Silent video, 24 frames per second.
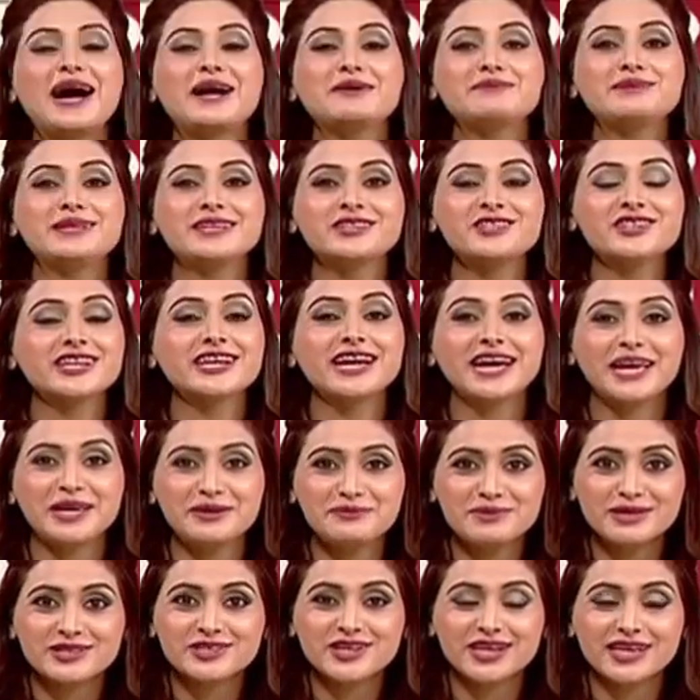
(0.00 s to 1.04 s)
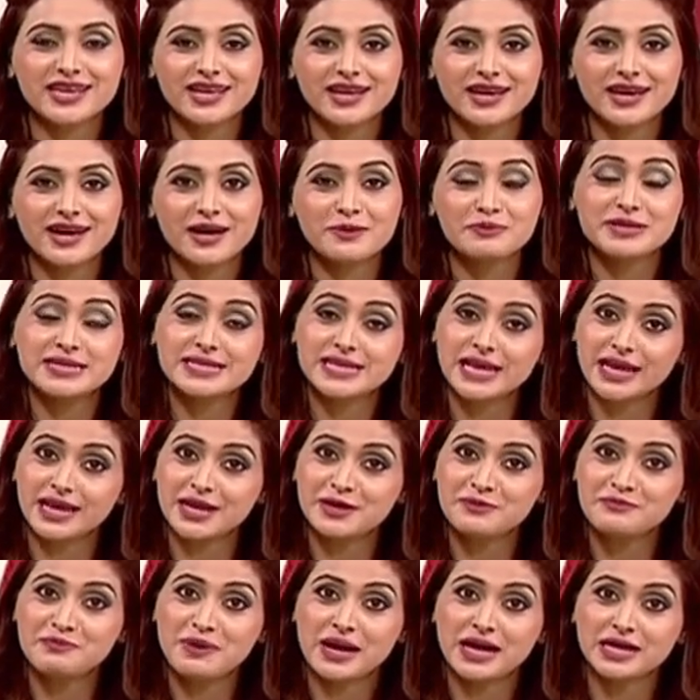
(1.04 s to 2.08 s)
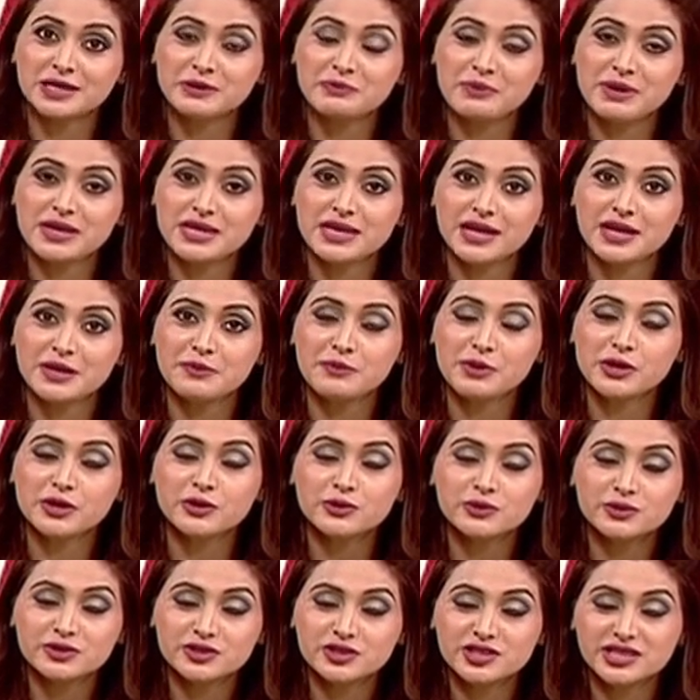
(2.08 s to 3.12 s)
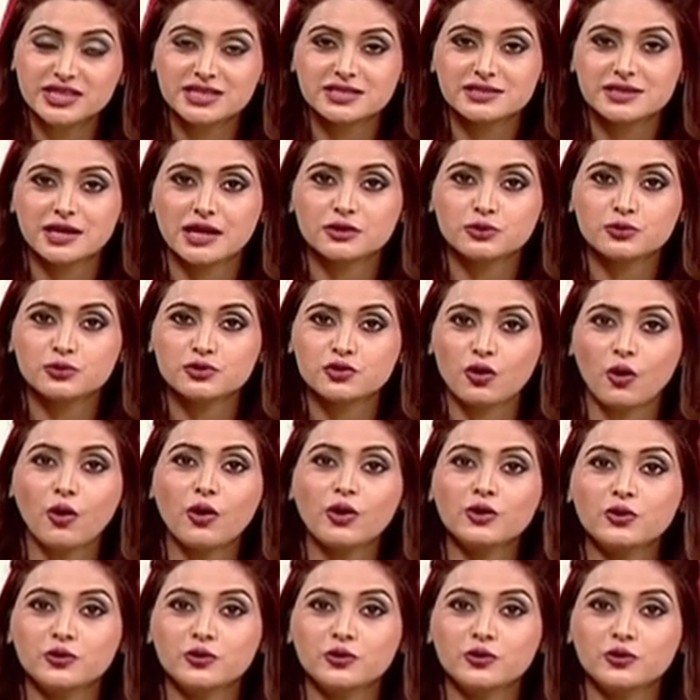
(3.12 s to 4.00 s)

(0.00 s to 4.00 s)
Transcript: आप दर्शक कहीं मत जाइएगा अपने सेकंड पार्ट में यानी मयूर जी के साथ कुछ